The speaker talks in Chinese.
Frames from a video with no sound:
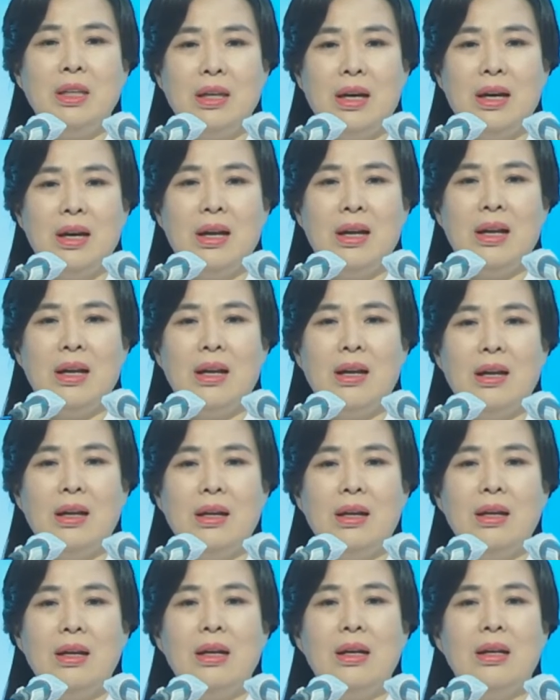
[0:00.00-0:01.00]
如果信，
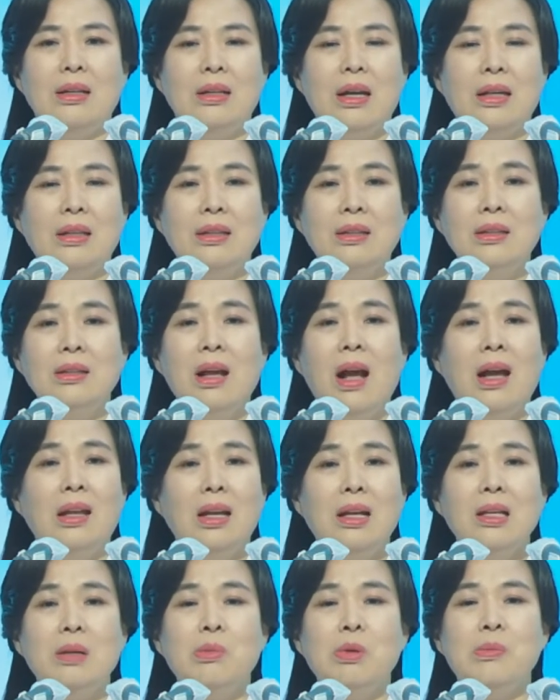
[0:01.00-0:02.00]
就要拿出证据
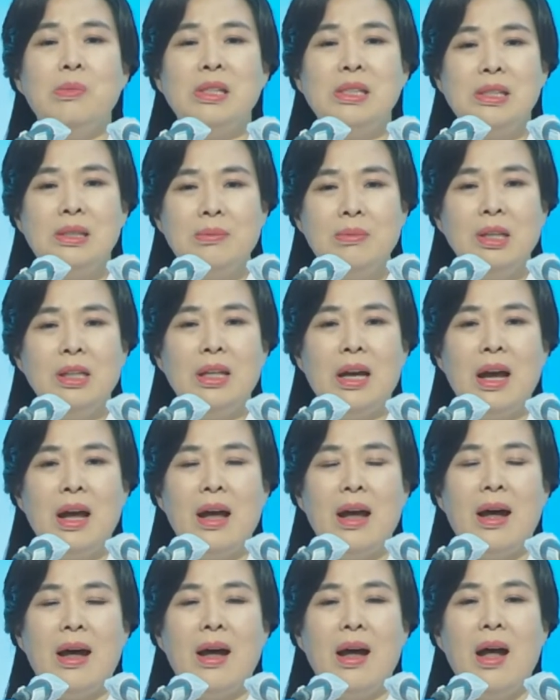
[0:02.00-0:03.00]
来。
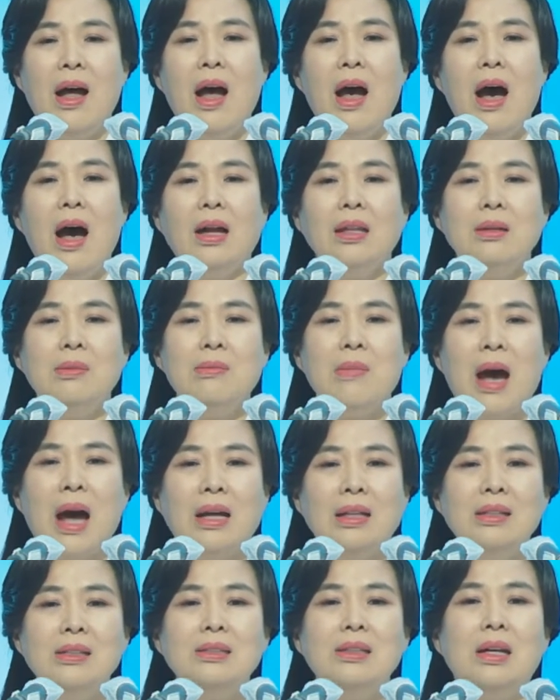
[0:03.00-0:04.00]
很多人
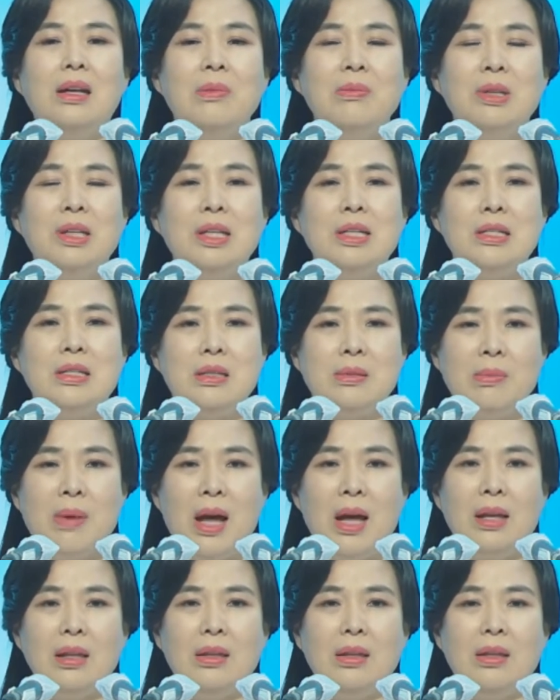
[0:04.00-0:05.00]
说自己相信
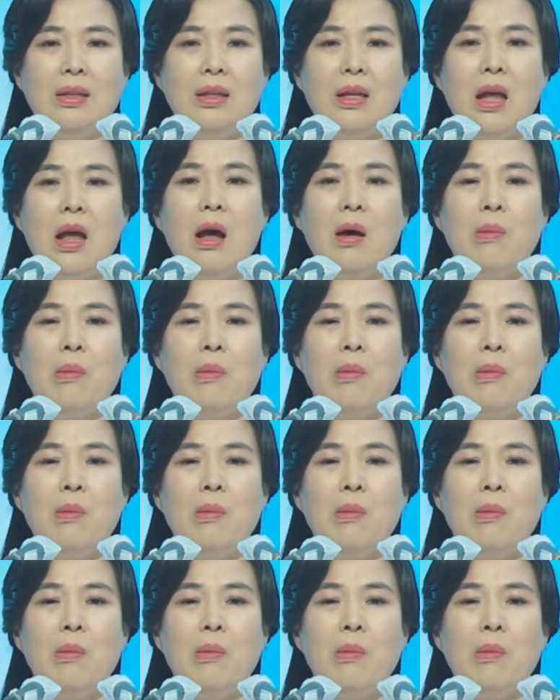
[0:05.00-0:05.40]
神。